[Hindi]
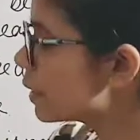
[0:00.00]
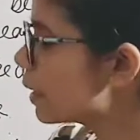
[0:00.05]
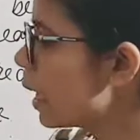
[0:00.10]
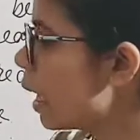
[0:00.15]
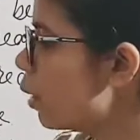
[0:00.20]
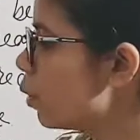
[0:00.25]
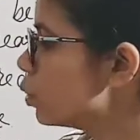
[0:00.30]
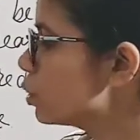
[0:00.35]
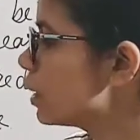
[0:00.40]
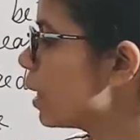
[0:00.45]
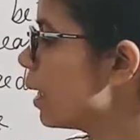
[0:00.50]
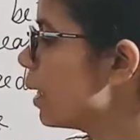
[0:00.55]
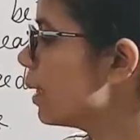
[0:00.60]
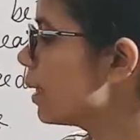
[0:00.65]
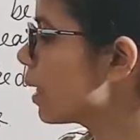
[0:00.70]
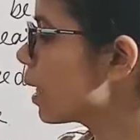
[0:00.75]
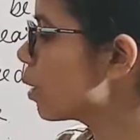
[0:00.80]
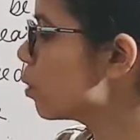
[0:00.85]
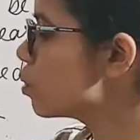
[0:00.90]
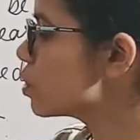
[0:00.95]
क्या होता है
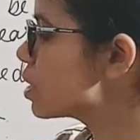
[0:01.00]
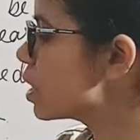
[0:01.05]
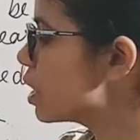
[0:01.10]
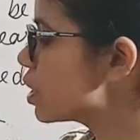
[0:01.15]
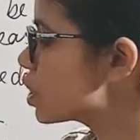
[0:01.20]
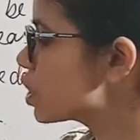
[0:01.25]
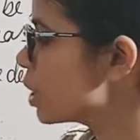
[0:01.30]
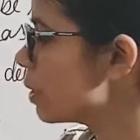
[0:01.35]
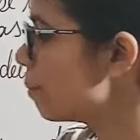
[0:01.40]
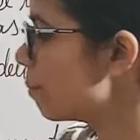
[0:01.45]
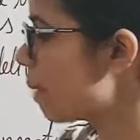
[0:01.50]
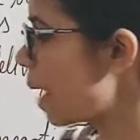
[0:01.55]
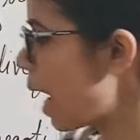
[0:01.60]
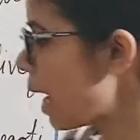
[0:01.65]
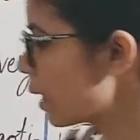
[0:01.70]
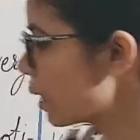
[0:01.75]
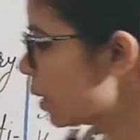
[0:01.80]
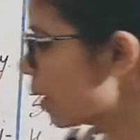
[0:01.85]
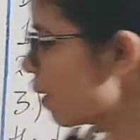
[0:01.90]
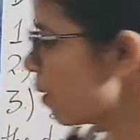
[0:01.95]
नेगोशिएशन बैक
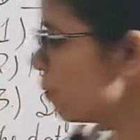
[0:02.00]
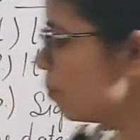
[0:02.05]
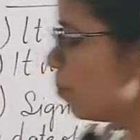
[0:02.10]
का